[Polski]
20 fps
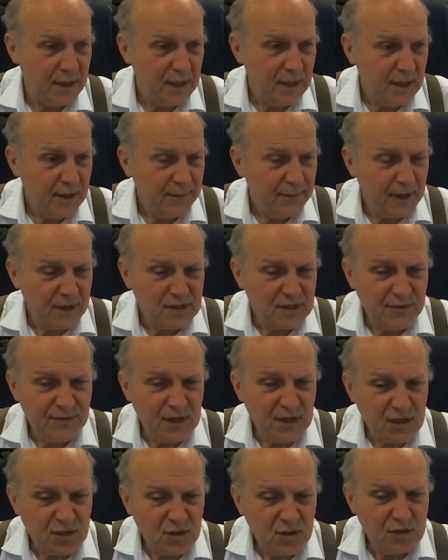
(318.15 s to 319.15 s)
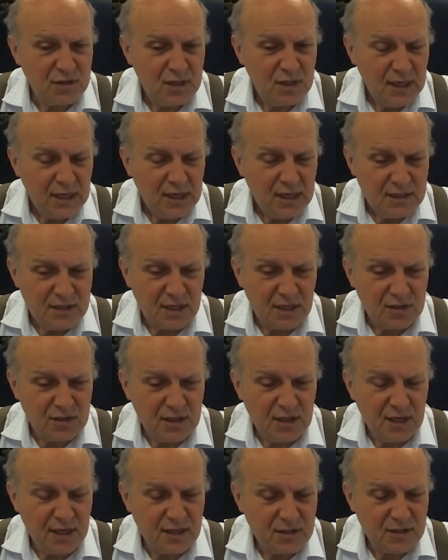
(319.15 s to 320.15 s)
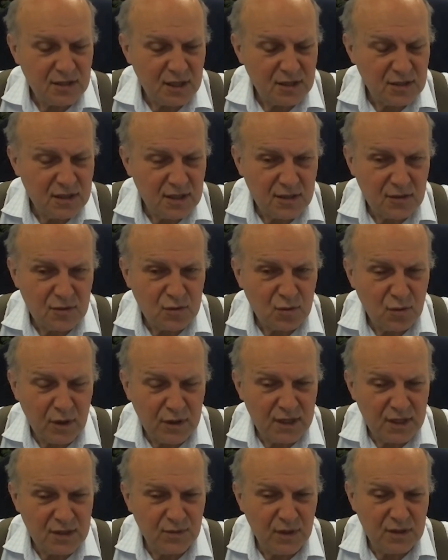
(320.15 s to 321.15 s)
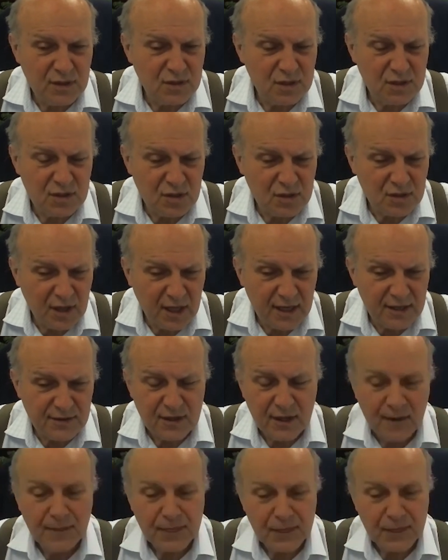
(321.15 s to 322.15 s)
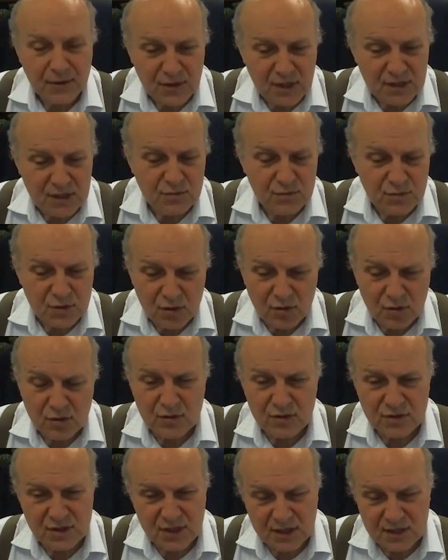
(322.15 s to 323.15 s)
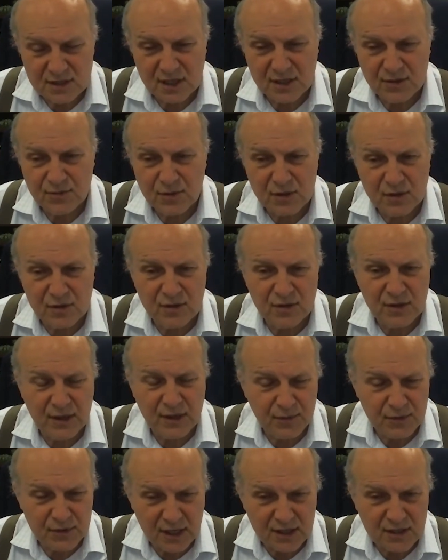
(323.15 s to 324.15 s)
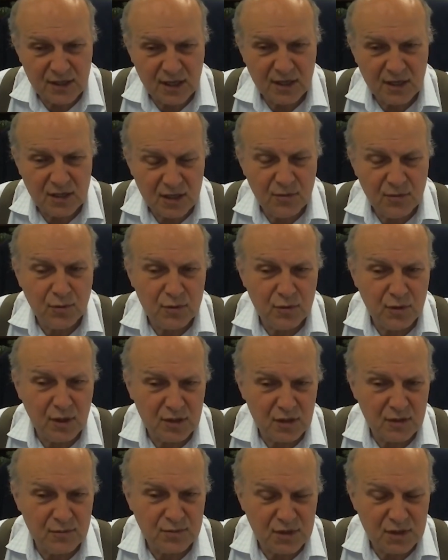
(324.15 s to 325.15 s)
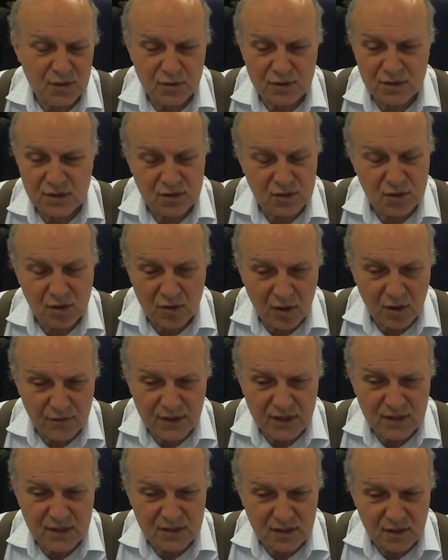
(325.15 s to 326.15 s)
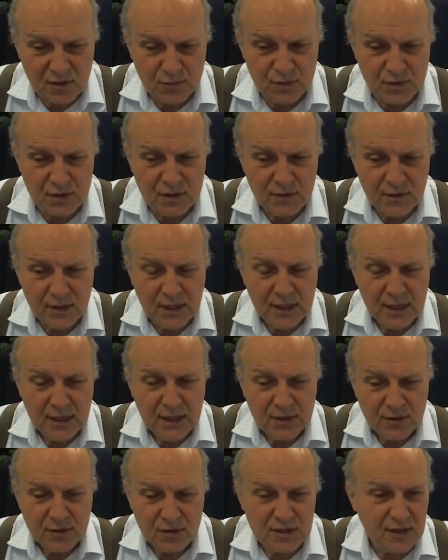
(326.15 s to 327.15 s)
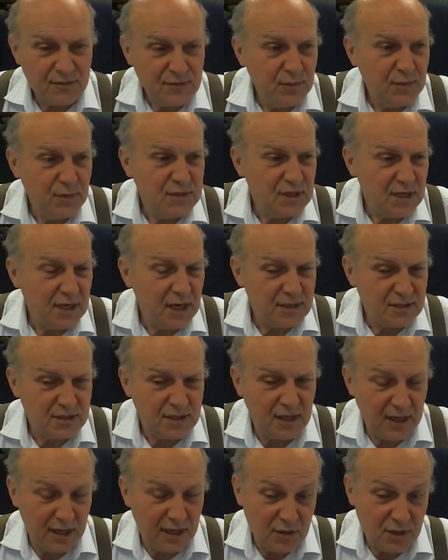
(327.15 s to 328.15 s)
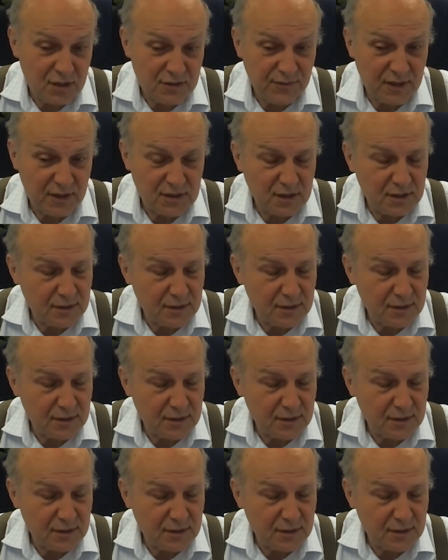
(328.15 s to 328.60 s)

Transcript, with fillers: Także nawet jak ktoś zaczyna, zaczyna odkładać mając 60 lat, to w dalszym ciągu oszczędza e, na podatkach i buduje tą przyszłość. Cokolwiek zrobi, to zawsze będzie kasa, a to jest ważne.